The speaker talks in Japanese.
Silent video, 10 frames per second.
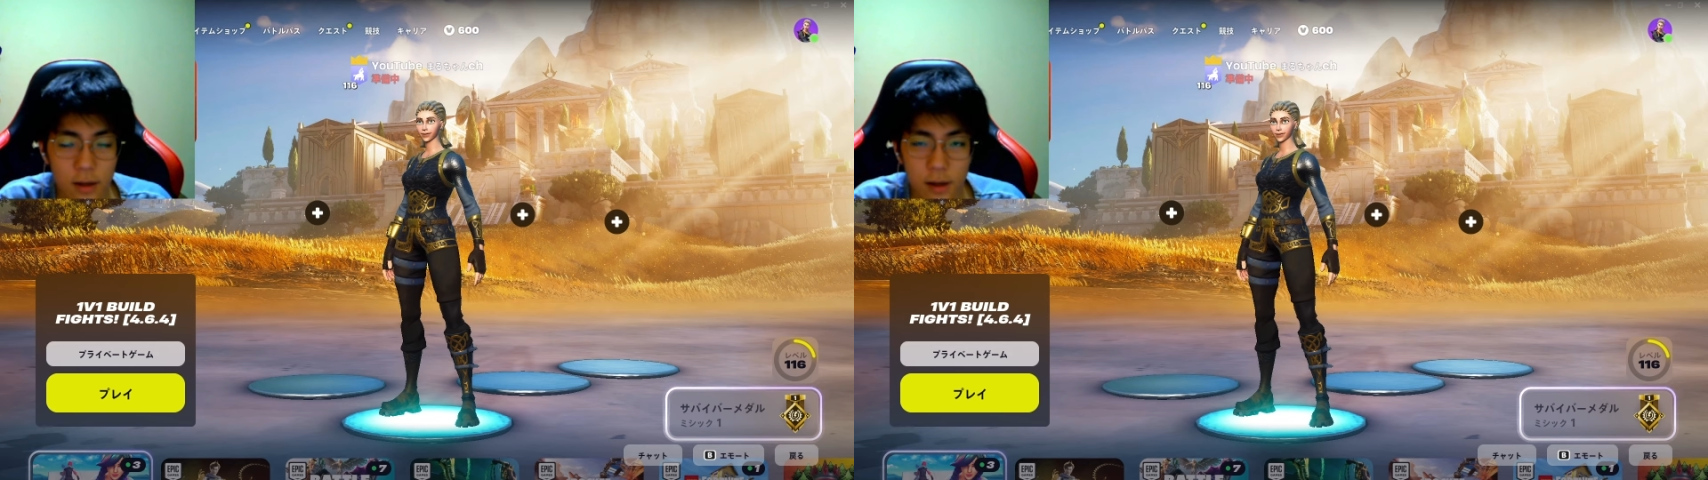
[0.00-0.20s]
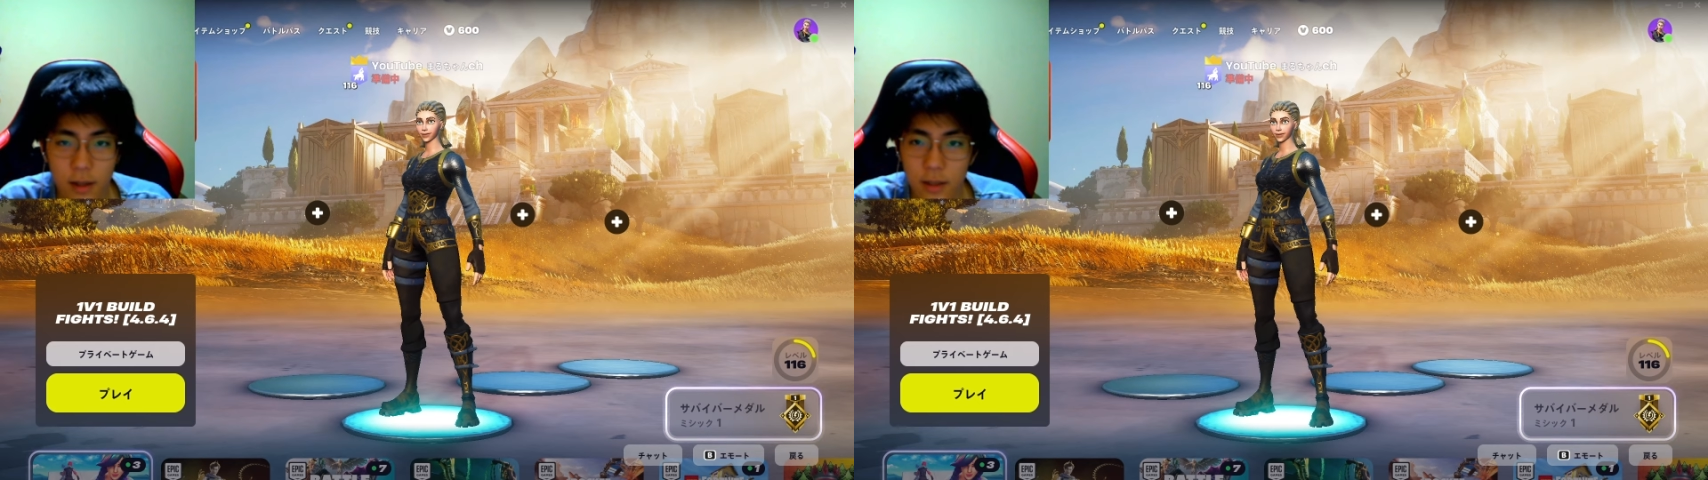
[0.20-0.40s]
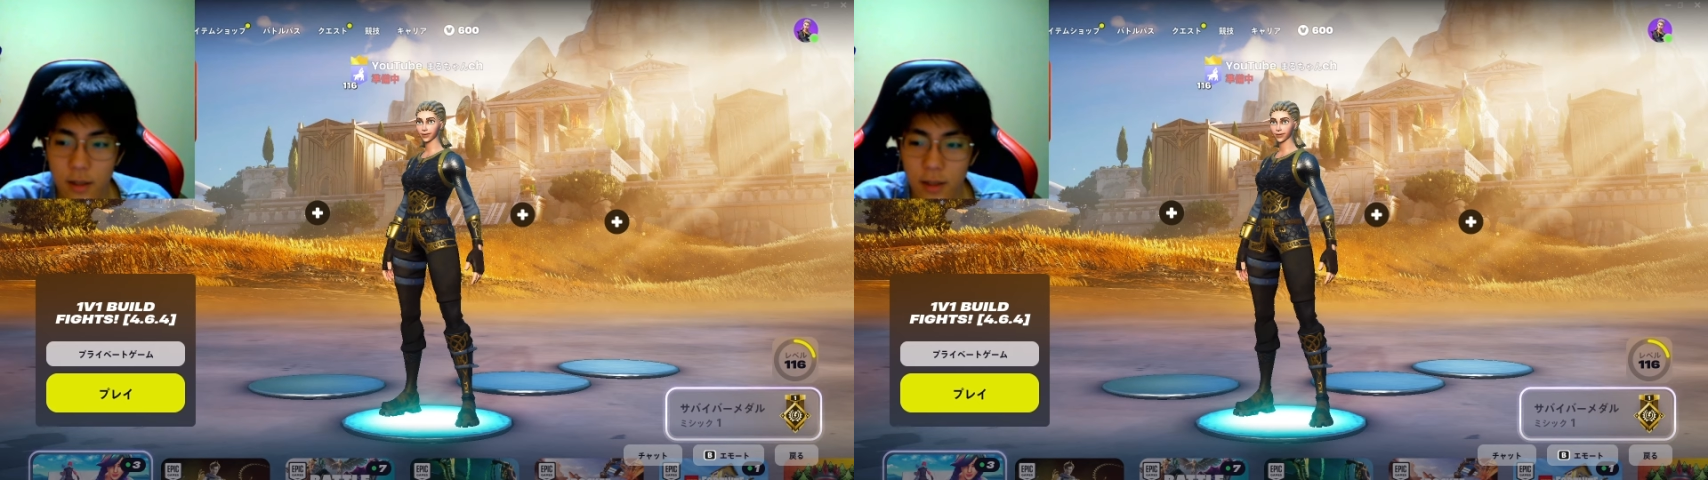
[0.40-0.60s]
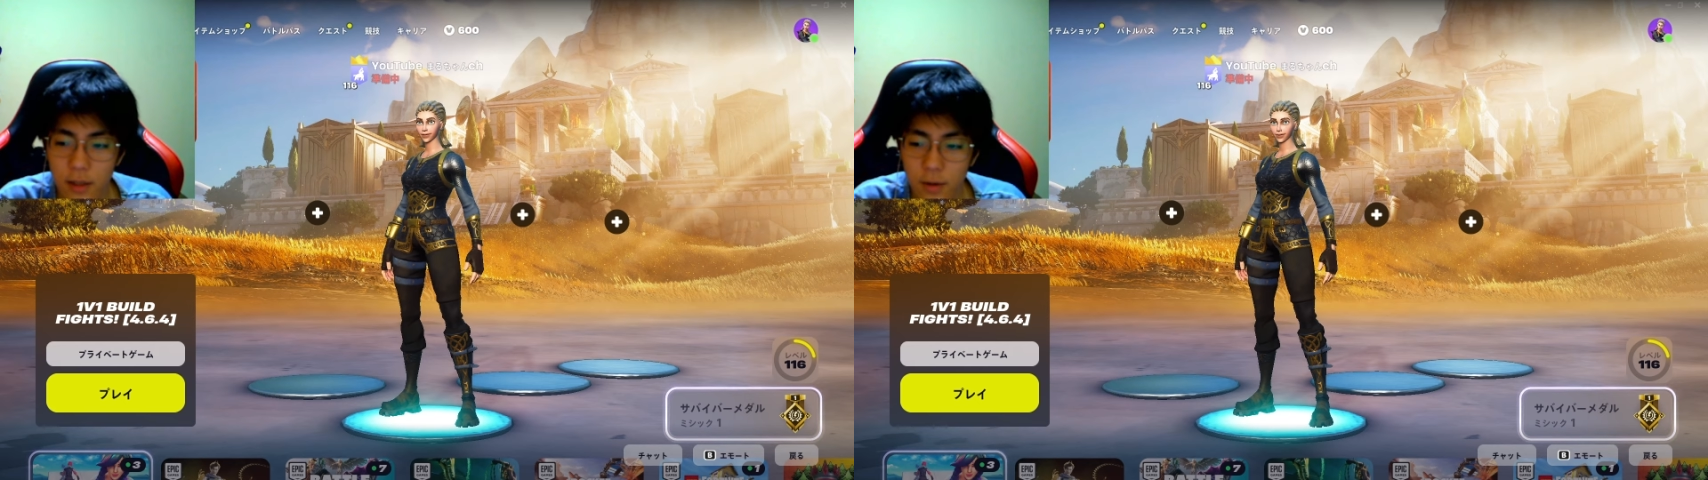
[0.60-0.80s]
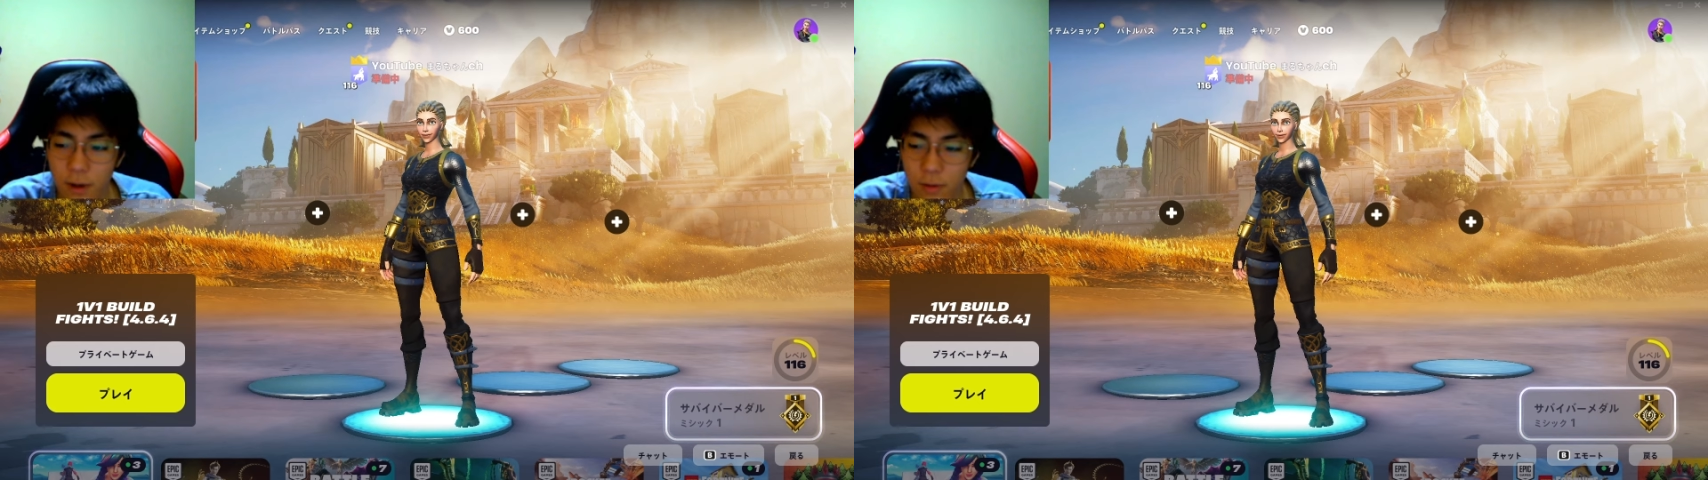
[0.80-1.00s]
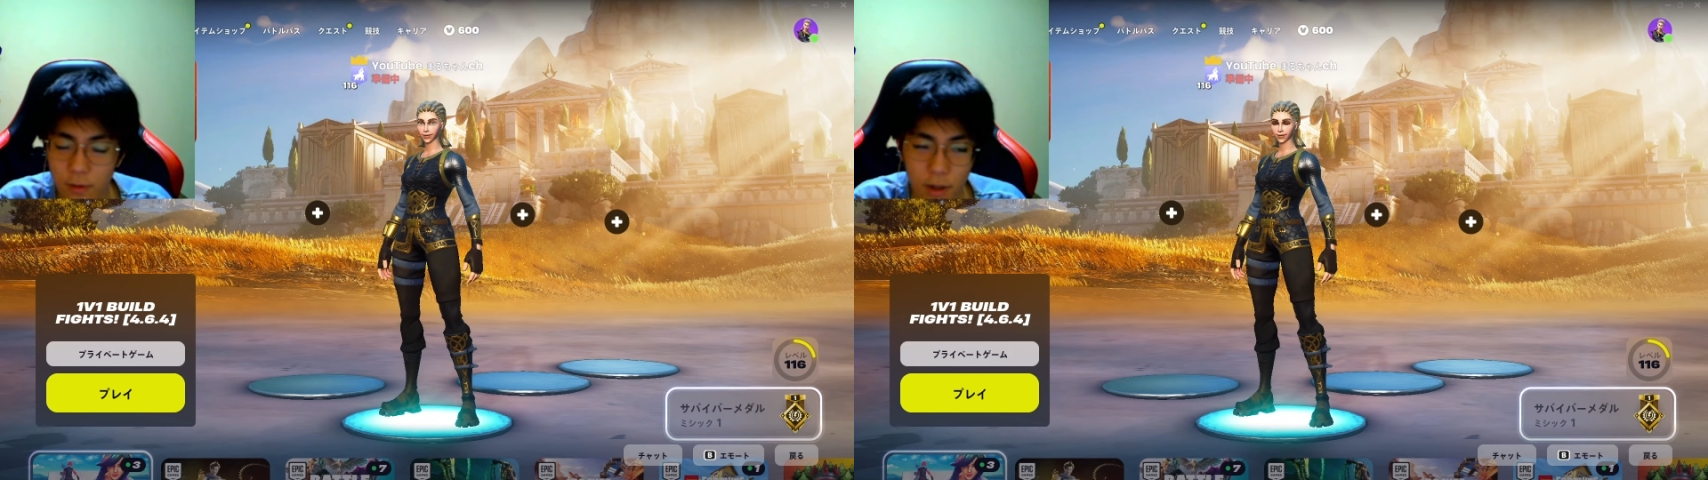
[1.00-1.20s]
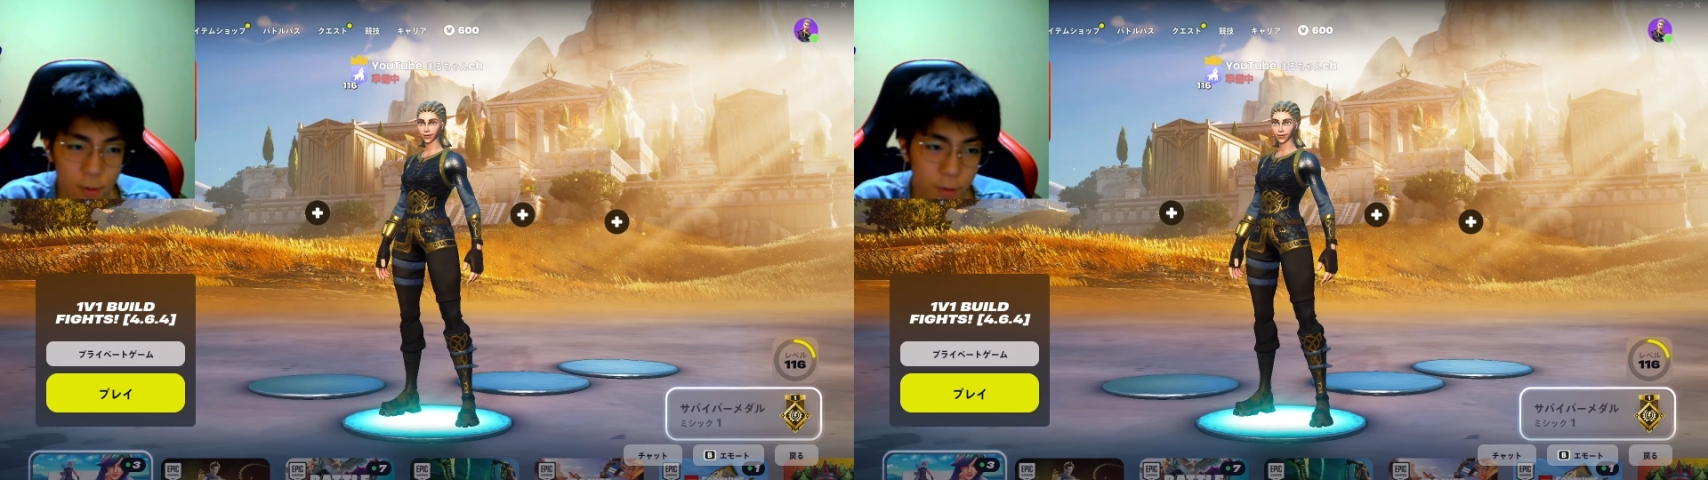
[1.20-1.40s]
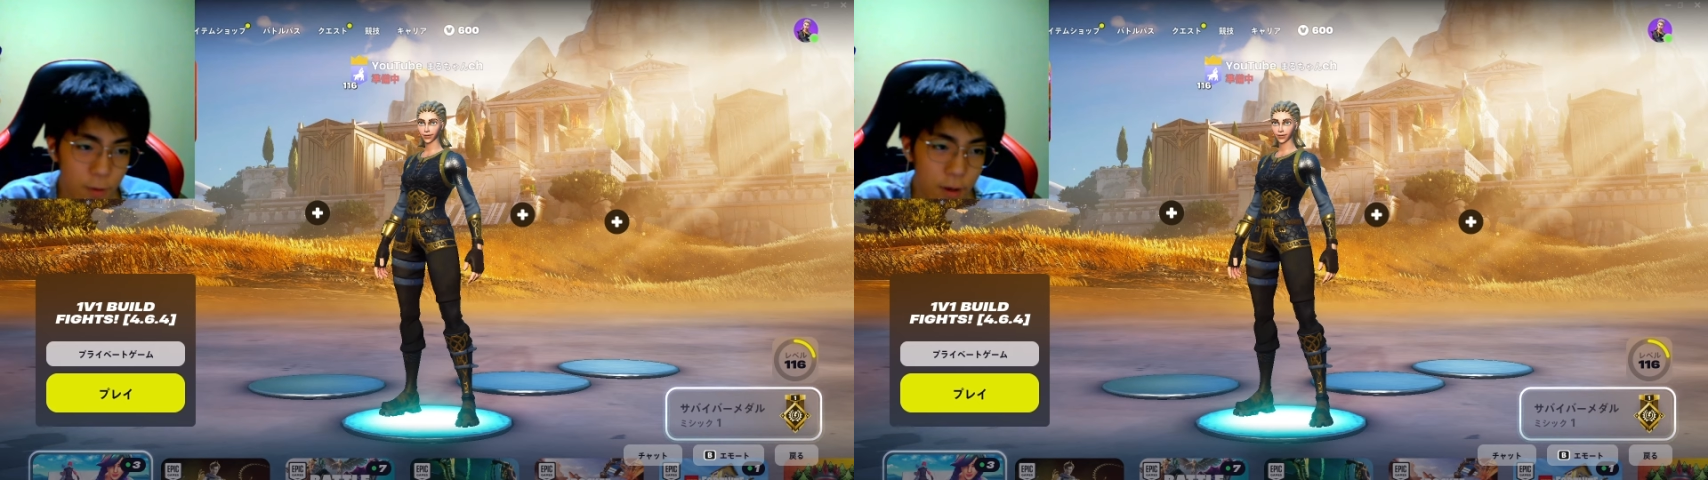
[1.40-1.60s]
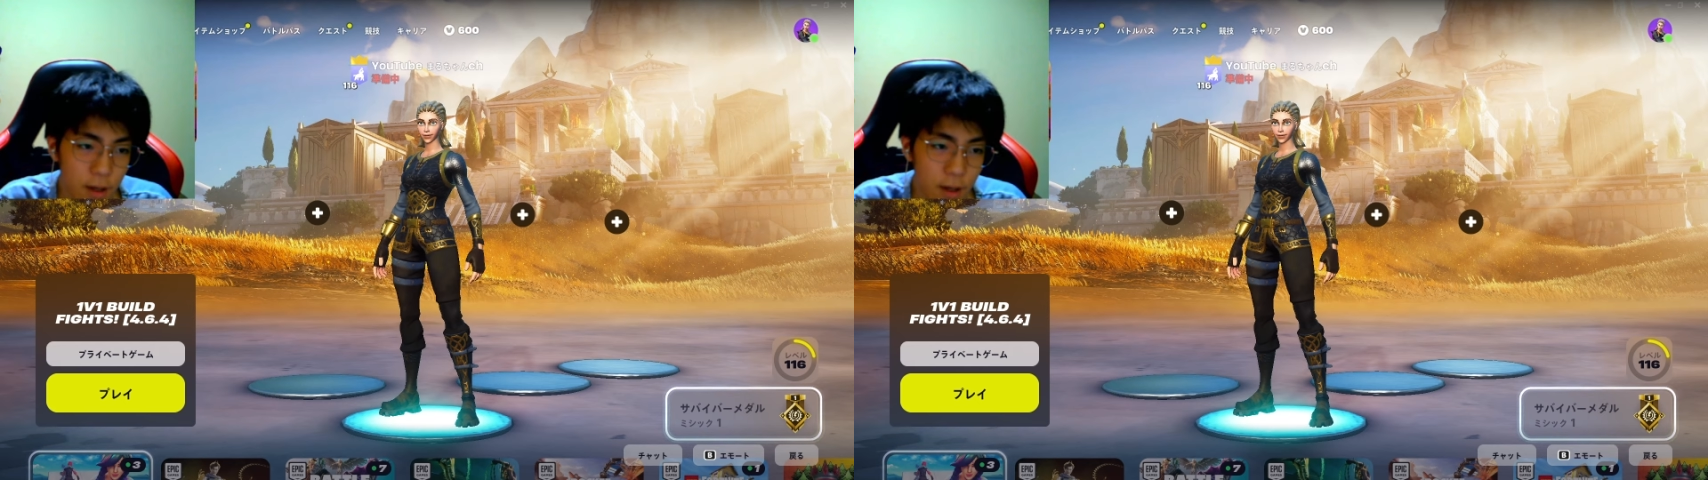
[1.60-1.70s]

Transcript: 感じではあるんだけど、